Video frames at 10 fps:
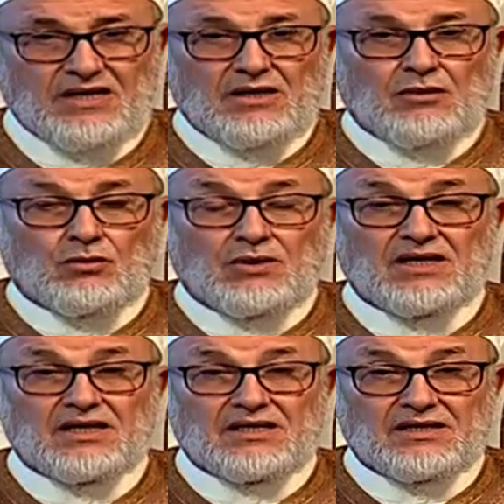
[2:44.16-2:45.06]

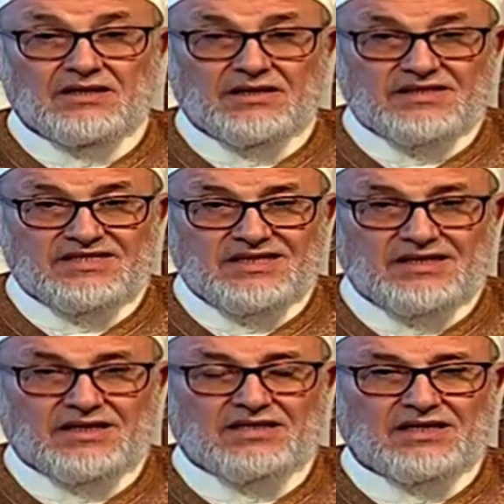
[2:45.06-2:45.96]

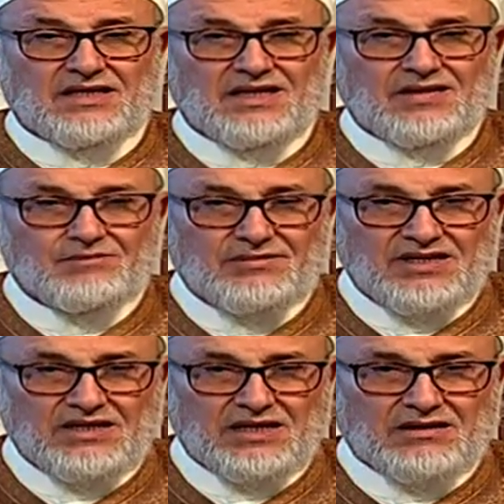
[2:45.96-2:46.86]
وسيرة
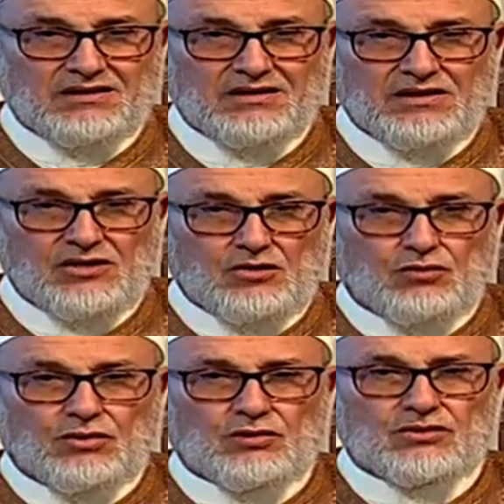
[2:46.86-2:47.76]
الأنبياء
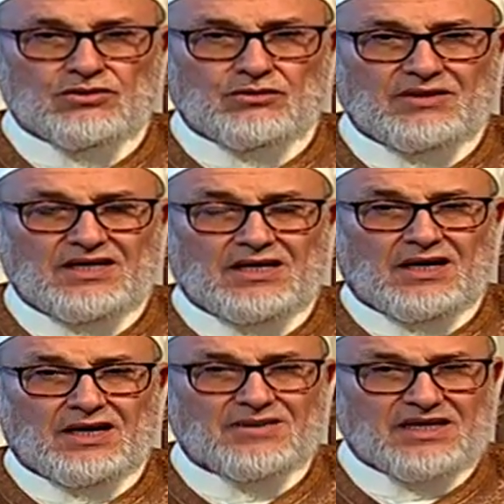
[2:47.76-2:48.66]
والرسل
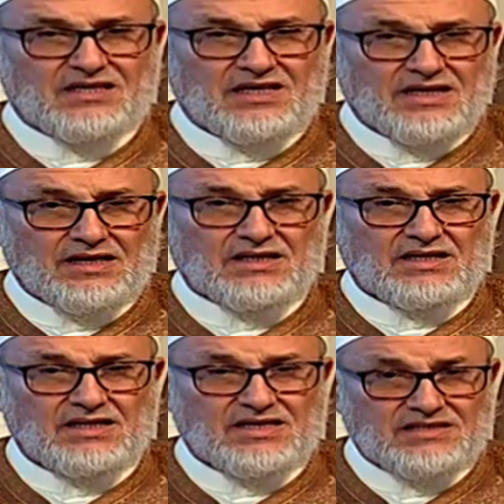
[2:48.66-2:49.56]
عبر التاريخ
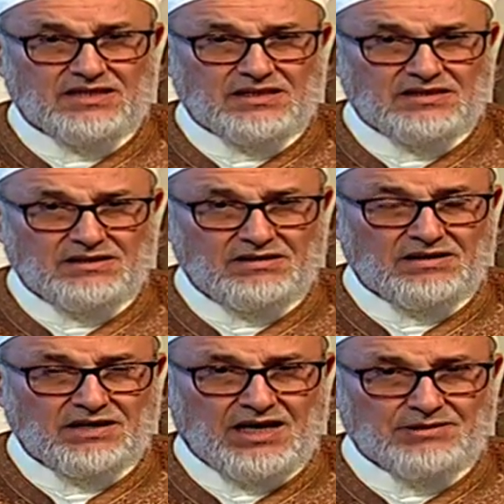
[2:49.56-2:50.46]
إلى سيرة
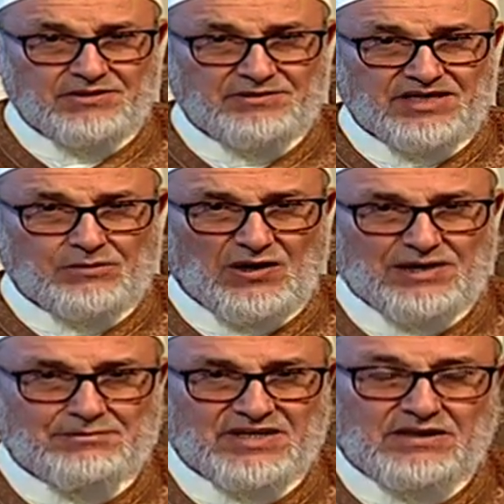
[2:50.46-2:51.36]
حبيبنا
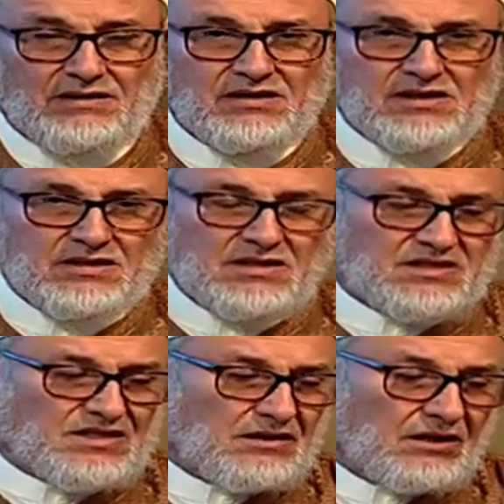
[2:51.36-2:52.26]
محمد
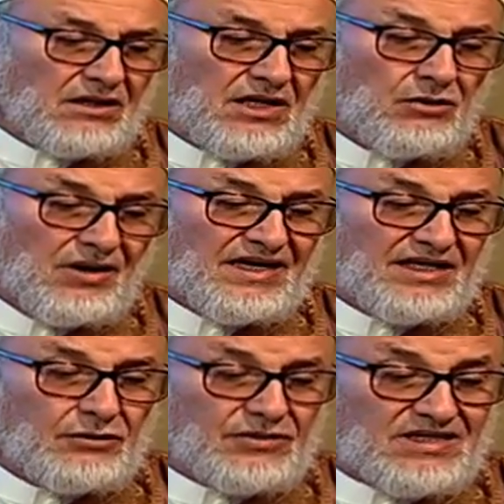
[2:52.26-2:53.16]
صلى الله عليه
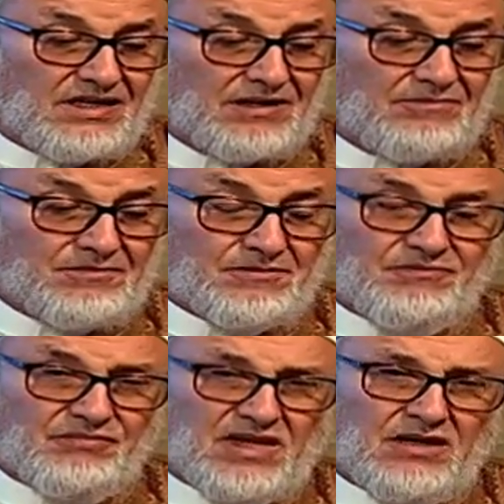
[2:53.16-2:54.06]
وسلم
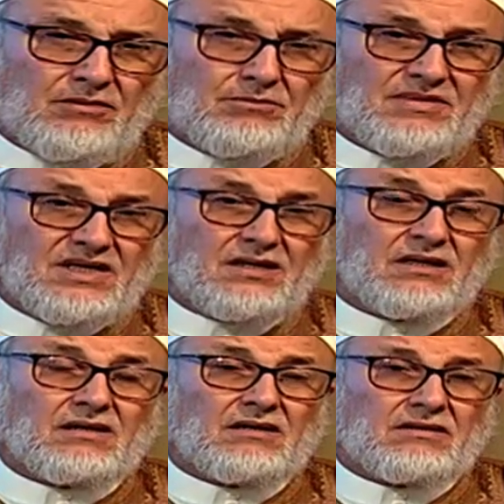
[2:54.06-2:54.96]

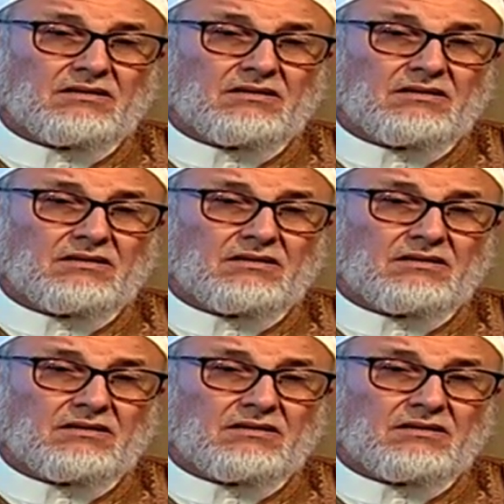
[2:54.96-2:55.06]
من